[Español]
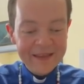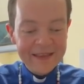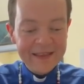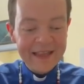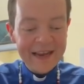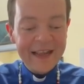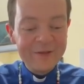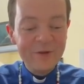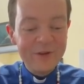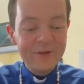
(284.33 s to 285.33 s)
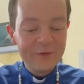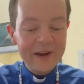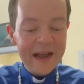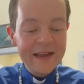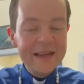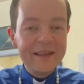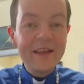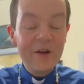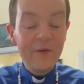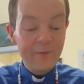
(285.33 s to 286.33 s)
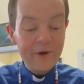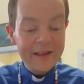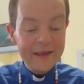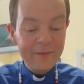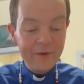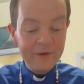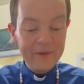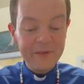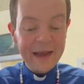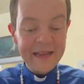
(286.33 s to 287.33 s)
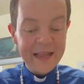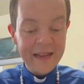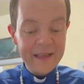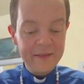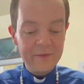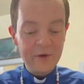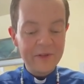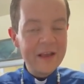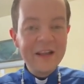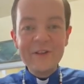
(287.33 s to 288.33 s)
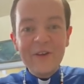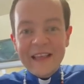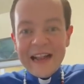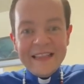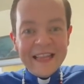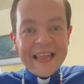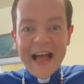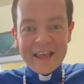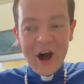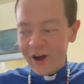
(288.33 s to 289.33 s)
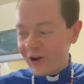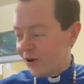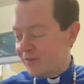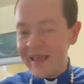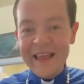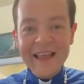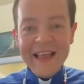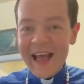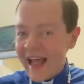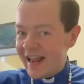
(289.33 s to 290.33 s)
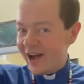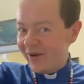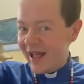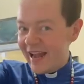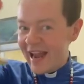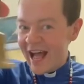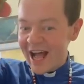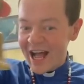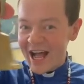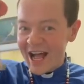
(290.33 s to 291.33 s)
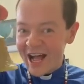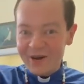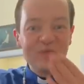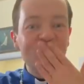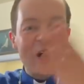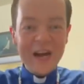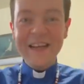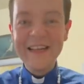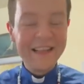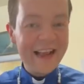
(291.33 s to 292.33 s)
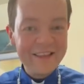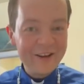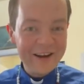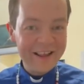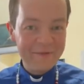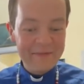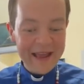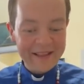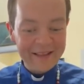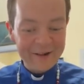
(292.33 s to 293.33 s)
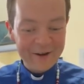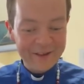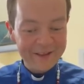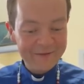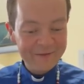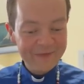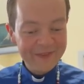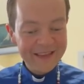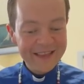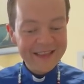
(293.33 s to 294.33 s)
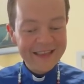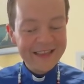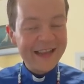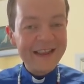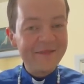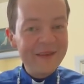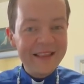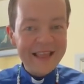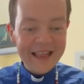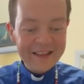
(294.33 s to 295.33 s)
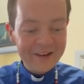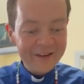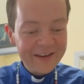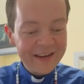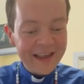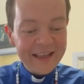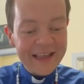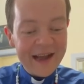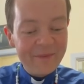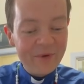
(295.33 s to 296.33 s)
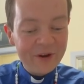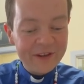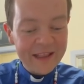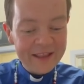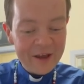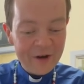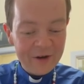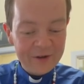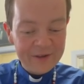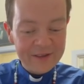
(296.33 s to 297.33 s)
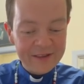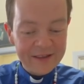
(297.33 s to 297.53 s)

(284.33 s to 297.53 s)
de la dulzura si no fuese por mis manerismos. No saldría yo con mi hello, hello, dándoles besos, transmitiendo ese amor de Dios.